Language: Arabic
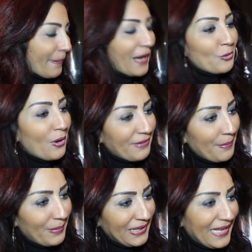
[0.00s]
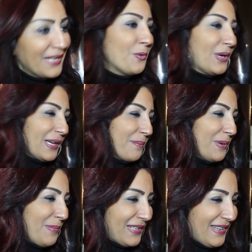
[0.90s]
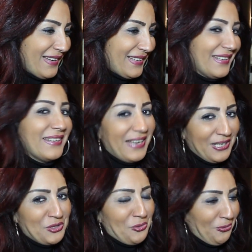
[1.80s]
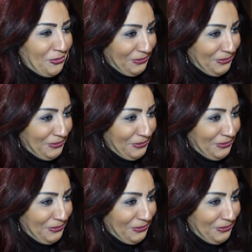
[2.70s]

هتقف جنب الجاني ولا جنب المجني عليه هنشوف